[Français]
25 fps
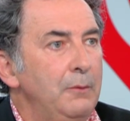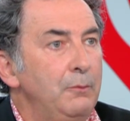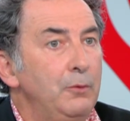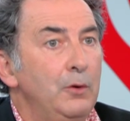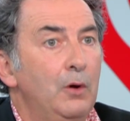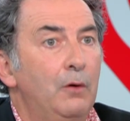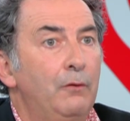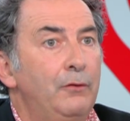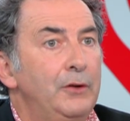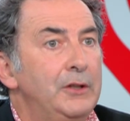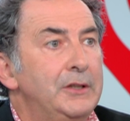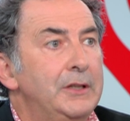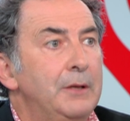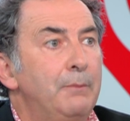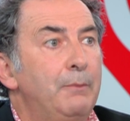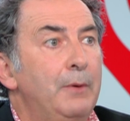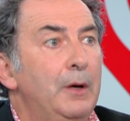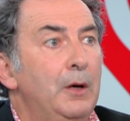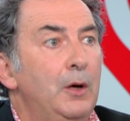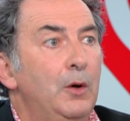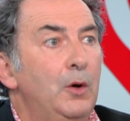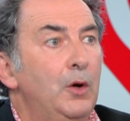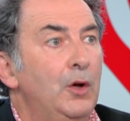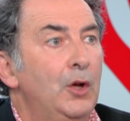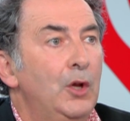Puis en fait, c'est
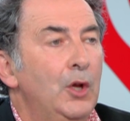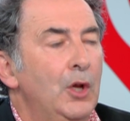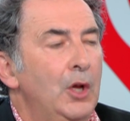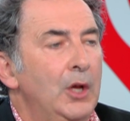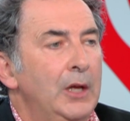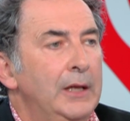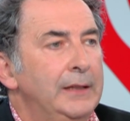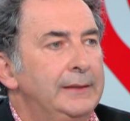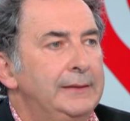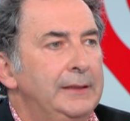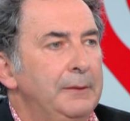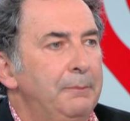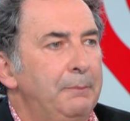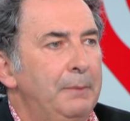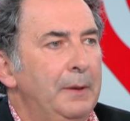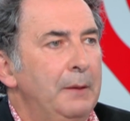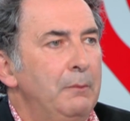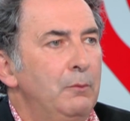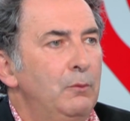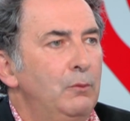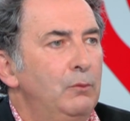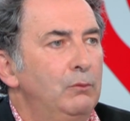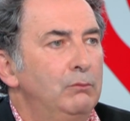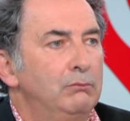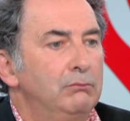pas, c'est pas,
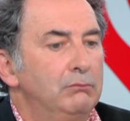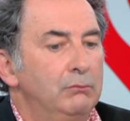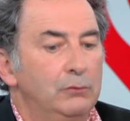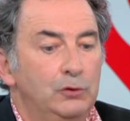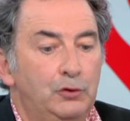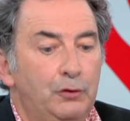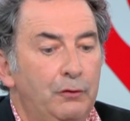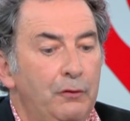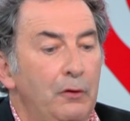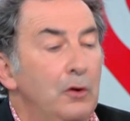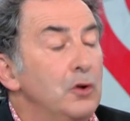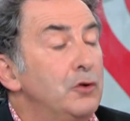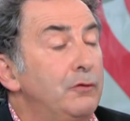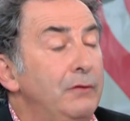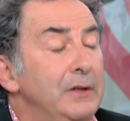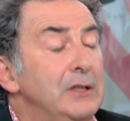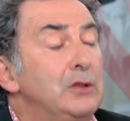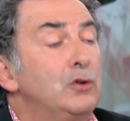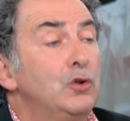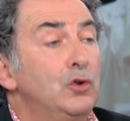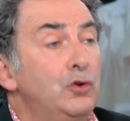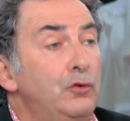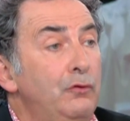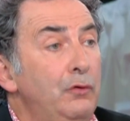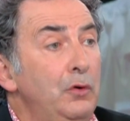je, veux, je, fais ce
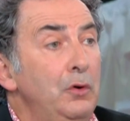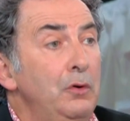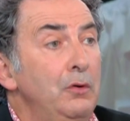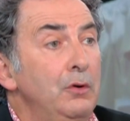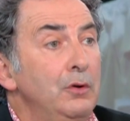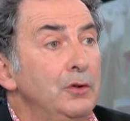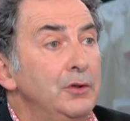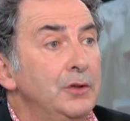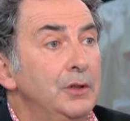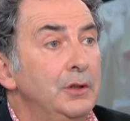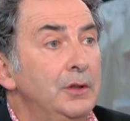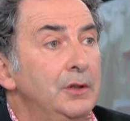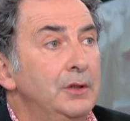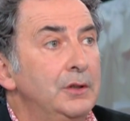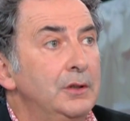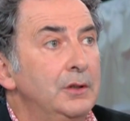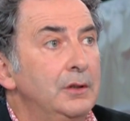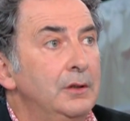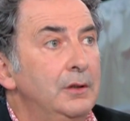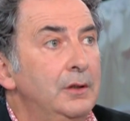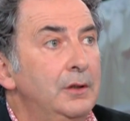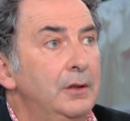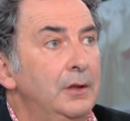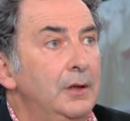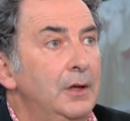que je veux. Il y a de la
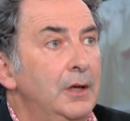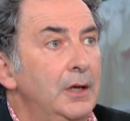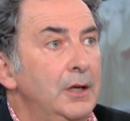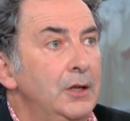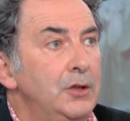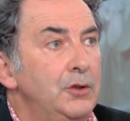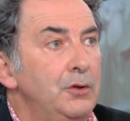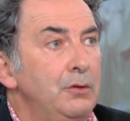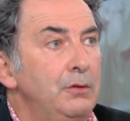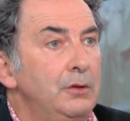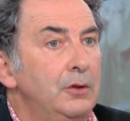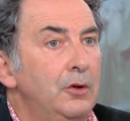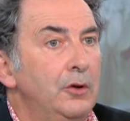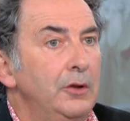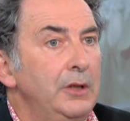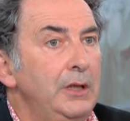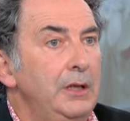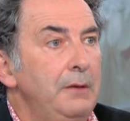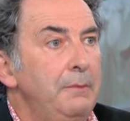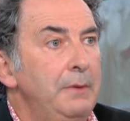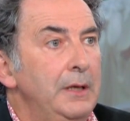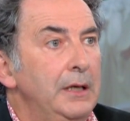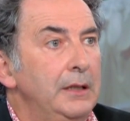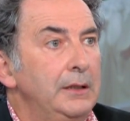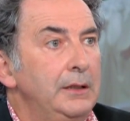poésie. J'ai une grande
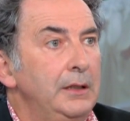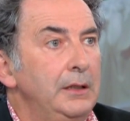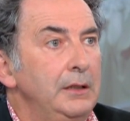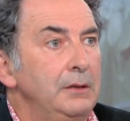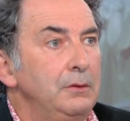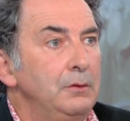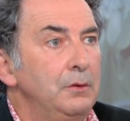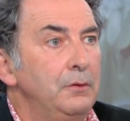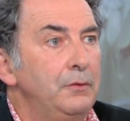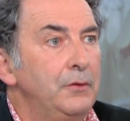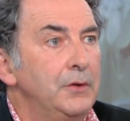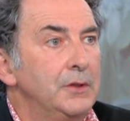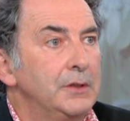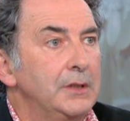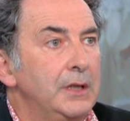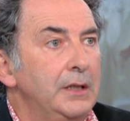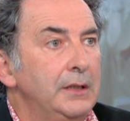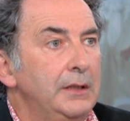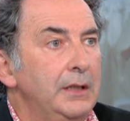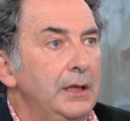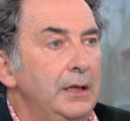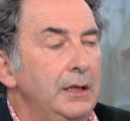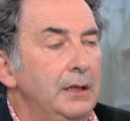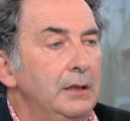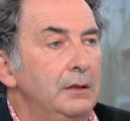liberté sur France
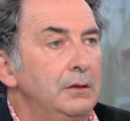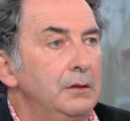Inter.